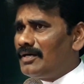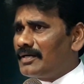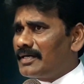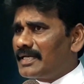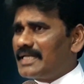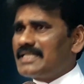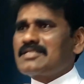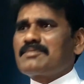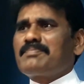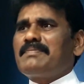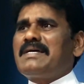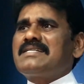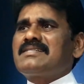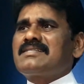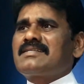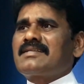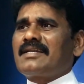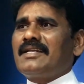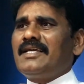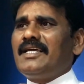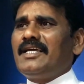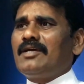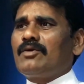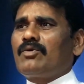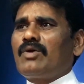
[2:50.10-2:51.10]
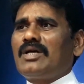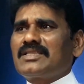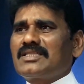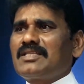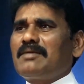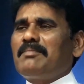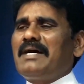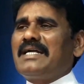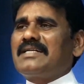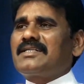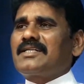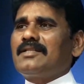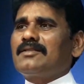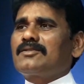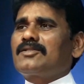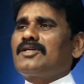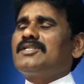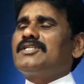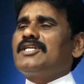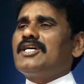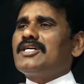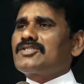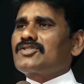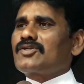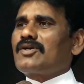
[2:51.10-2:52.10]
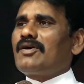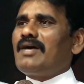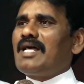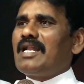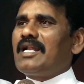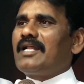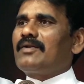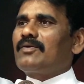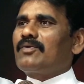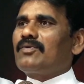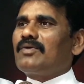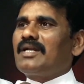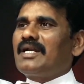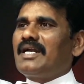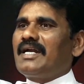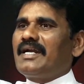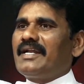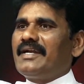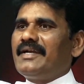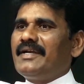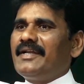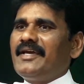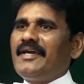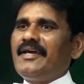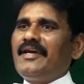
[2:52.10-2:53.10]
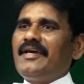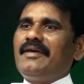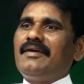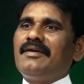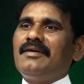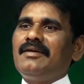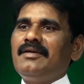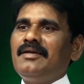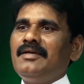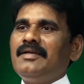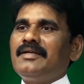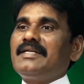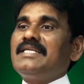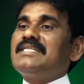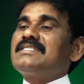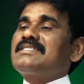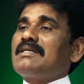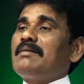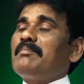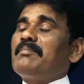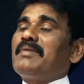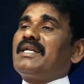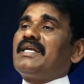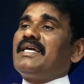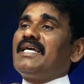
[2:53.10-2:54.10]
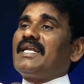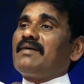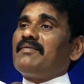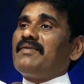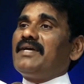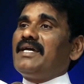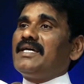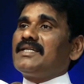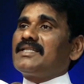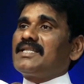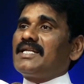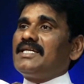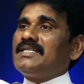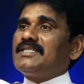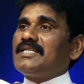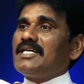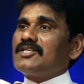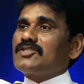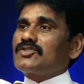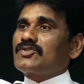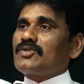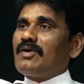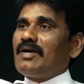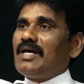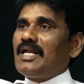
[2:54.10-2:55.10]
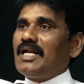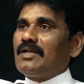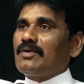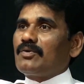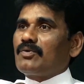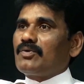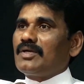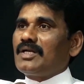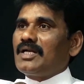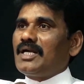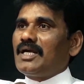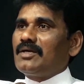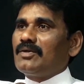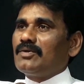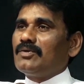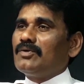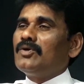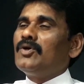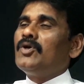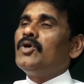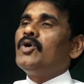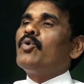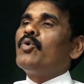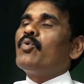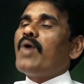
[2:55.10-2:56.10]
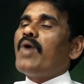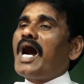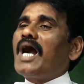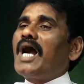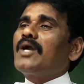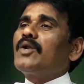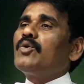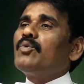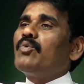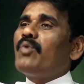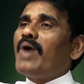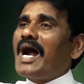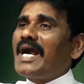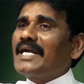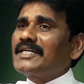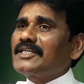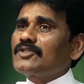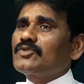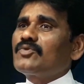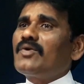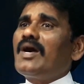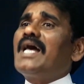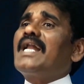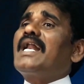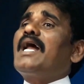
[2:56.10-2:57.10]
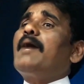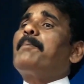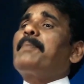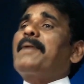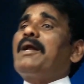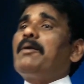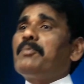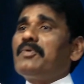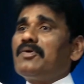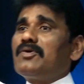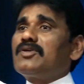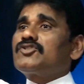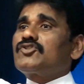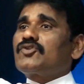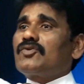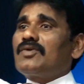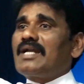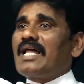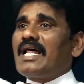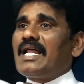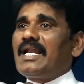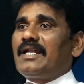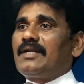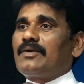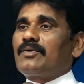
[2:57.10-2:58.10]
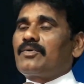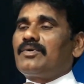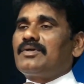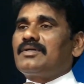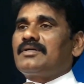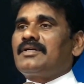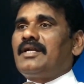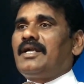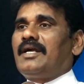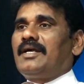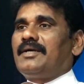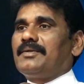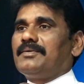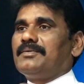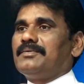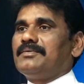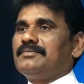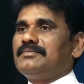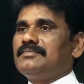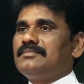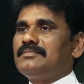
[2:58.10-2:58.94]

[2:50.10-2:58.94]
క్రిస్మస్ ట్రీ కొత్త బట్టలతో చేసుకోవాలనుకున్నాడండి డిసెంబర్ ఇరవై ఐదునే చేసుకోవాలనుకున్నాడు వాడు వాటి ద్వారా ప్రభువును చూడాలనుకుంటున్నాడు